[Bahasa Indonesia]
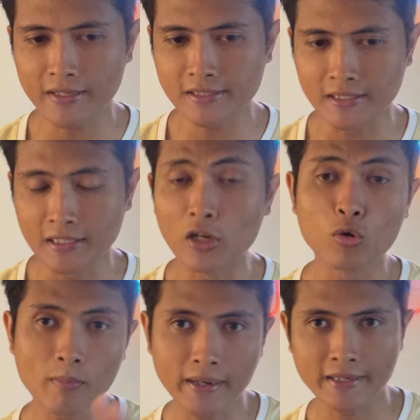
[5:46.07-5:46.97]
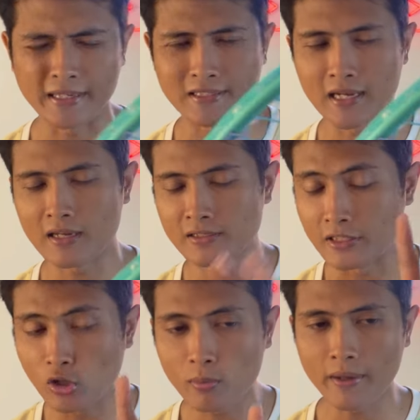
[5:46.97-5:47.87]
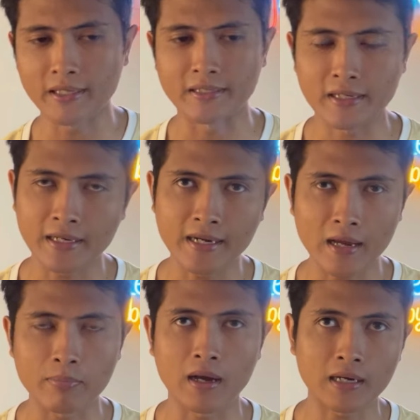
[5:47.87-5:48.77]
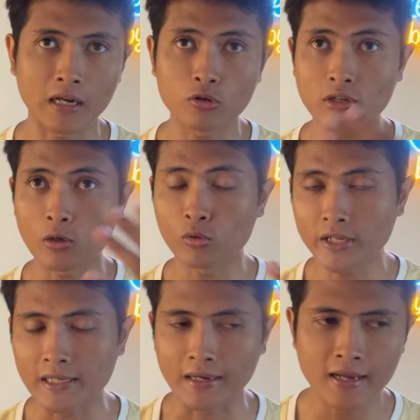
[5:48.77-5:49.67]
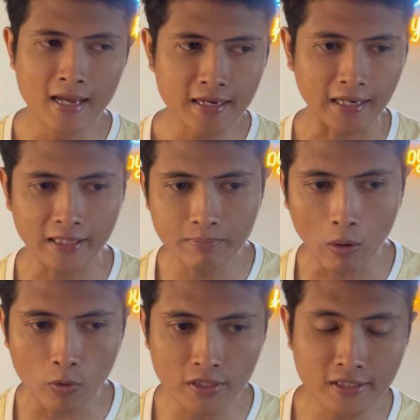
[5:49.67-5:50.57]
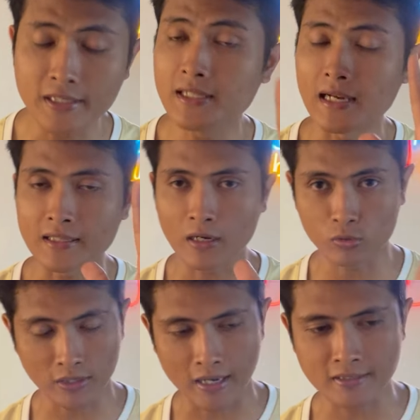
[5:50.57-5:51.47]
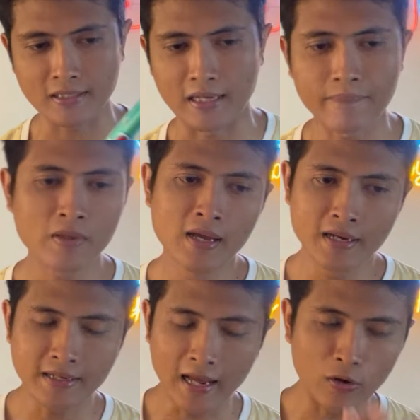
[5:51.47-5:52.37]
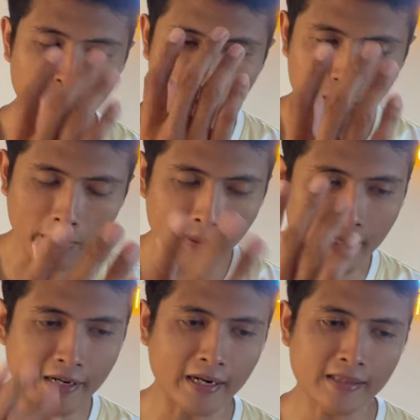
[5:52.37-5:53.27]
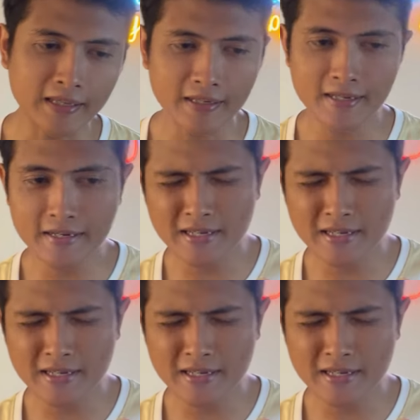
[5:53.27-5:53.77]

ini jadi lumayan guys ya. Jadi lumayan ya karena apa? Kalau terlalu ringan nanti powernya jadi nggak terlalu terasa ya. Nah untuk BP dari raket ini